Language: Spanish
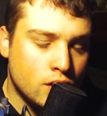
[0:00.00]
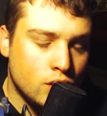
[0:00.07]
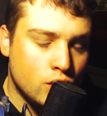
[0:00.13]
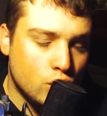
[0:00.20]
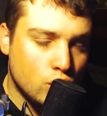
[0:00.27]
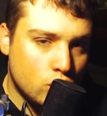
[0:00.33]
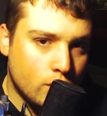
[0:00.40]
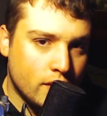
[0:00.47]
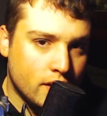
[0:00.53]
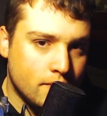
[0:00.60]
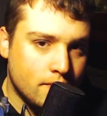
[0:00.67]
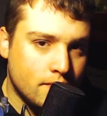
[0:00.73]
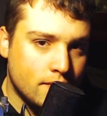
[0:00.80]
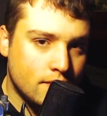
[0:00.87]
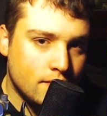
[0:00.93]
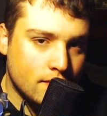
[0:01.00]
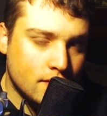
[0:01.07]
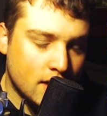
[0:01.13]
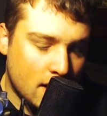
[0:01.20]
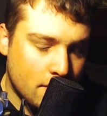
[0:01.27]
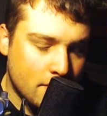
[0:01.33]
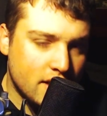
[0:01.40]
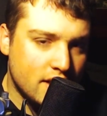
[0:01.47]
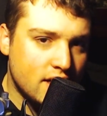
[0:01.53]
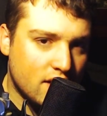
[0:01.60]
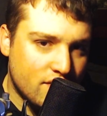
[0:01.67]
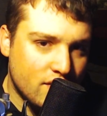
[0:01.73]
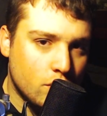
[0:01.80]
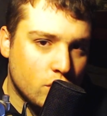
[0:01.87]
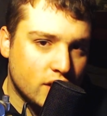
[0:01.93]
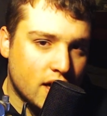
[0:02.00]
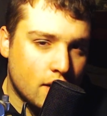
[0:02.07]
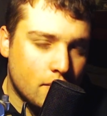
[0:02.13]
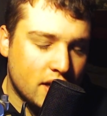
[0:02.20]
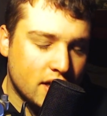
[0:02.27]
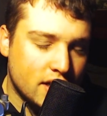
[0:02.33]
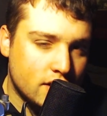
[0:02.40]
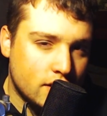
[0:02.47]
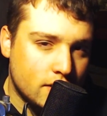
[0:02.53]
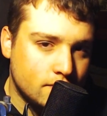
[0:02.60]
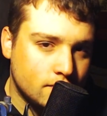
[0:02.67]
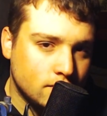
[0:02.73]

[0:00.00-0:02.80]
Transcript: YouTube, abrid la filmoteca maldita.